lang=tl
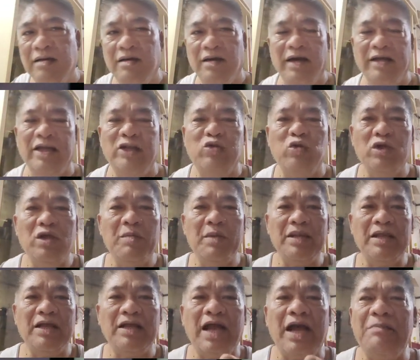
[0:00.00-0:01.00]
At ito
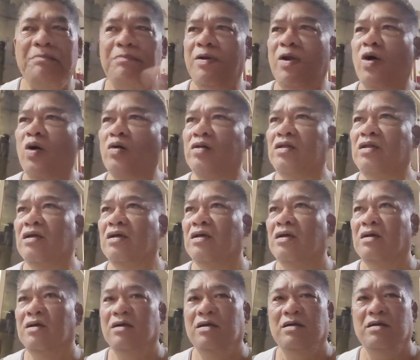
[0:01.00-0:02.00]
naman nag-upload,
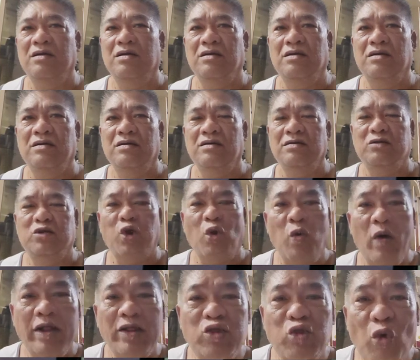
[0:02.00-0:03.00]

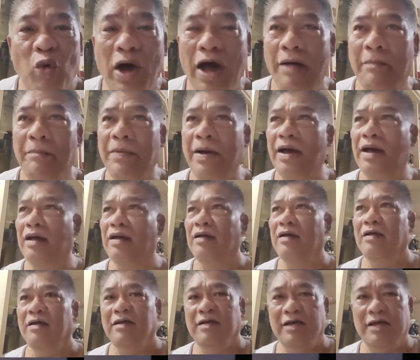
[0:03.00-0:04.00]
tuwan-tuwa pa.
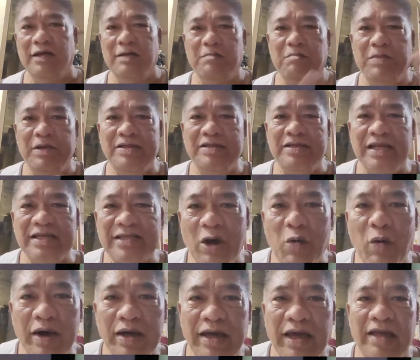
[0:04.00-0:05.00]
Imbis na
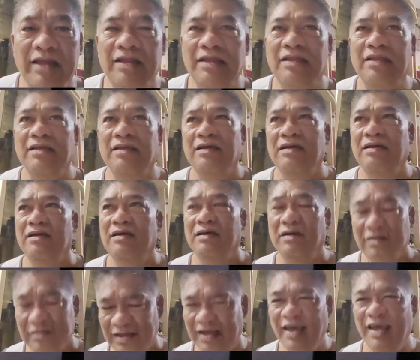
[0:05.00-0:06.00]
sawayin,
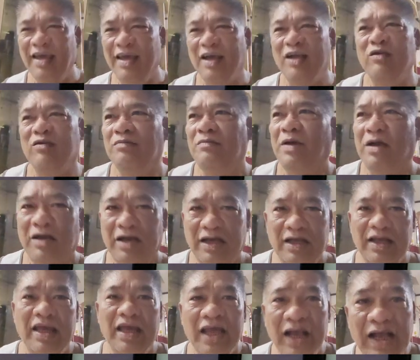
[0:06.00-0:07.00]
sige, ganun,
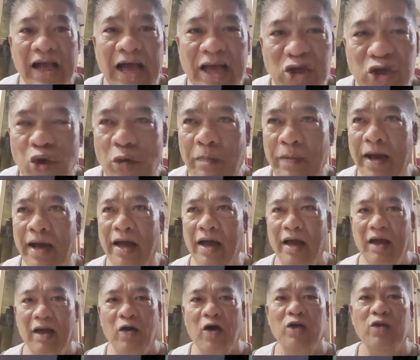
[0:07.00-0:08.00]
iniinganyo pa.
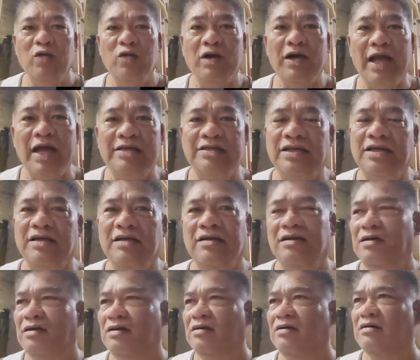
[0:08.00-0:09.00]
O anong klaseng
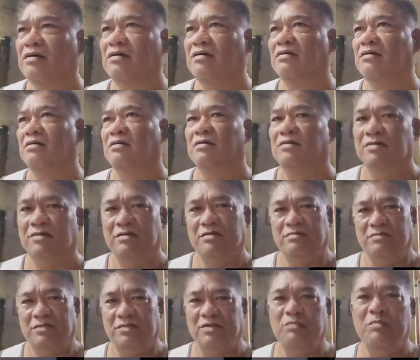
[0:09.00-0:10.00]

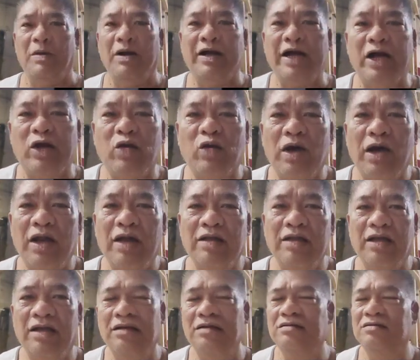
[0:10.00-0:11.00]
magkaroon ka lang
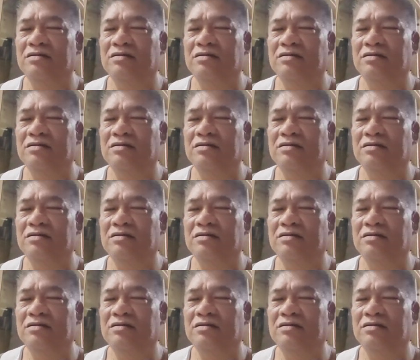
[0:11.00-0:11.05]
ng,